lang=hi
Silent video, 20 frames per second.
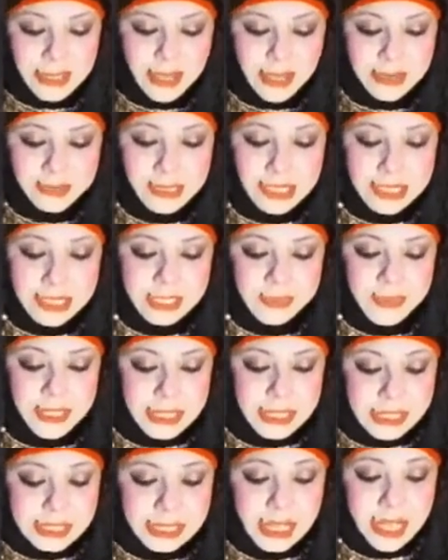एक्सपीरियंस
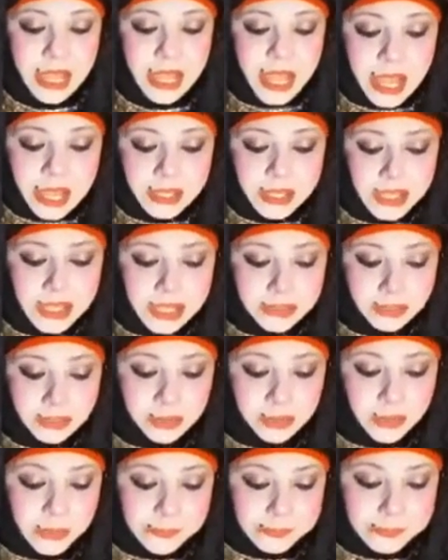अच्छा तो
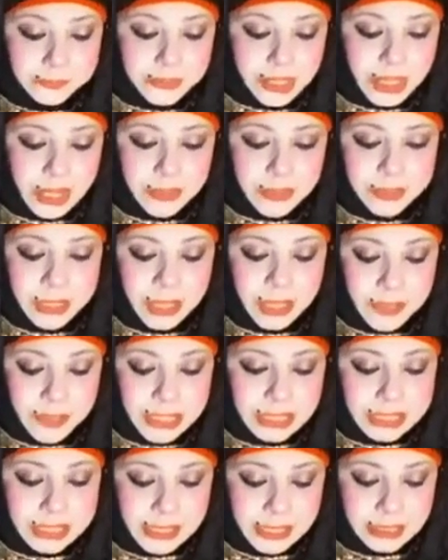अभी हमारे
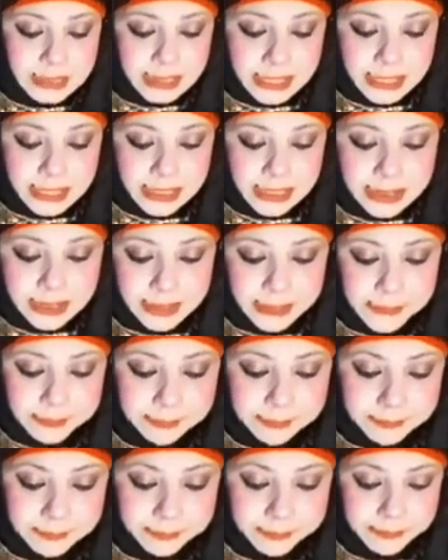साथ एक
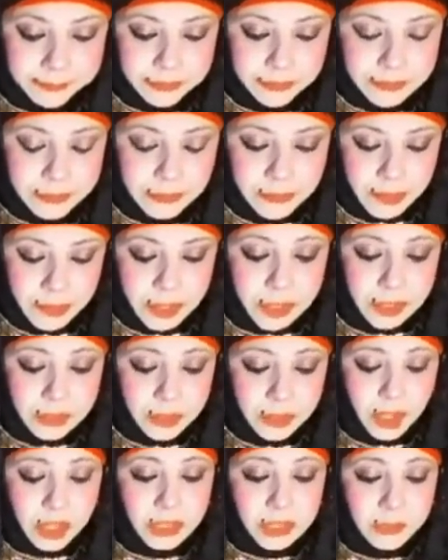कॉलर
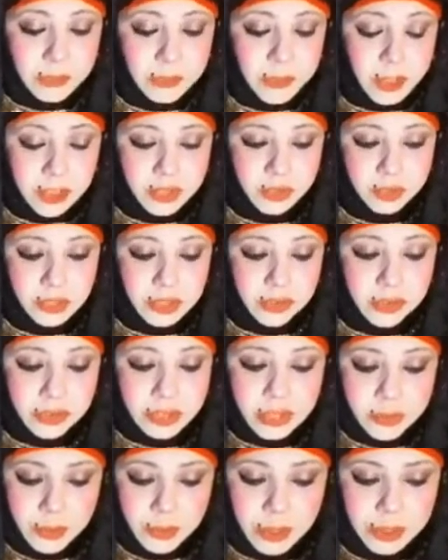मौजूद थे उन्होंने
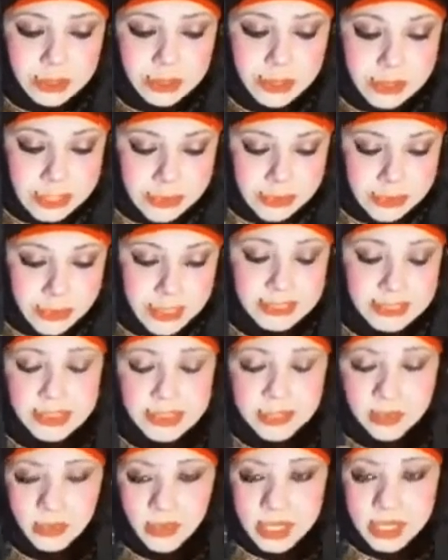बहुत अच्छी बात की
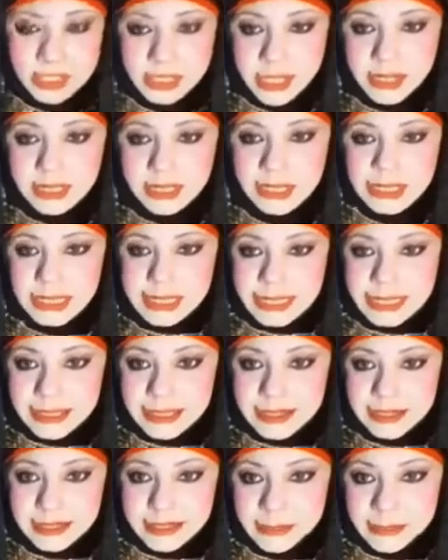
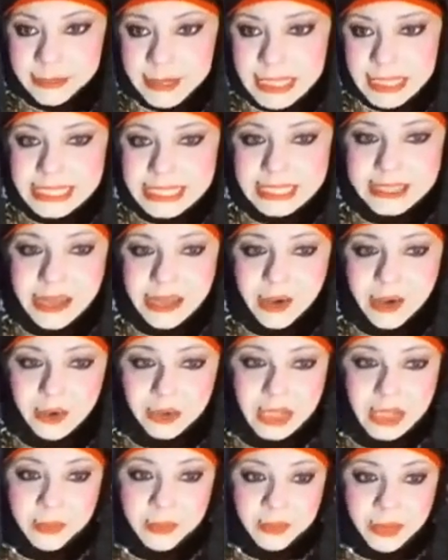2020 का उन्होंने
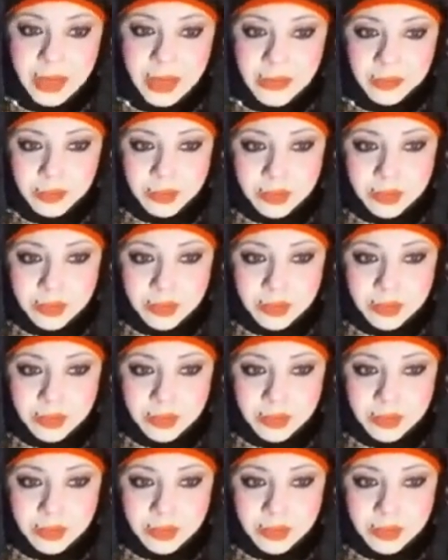पूरा वो जो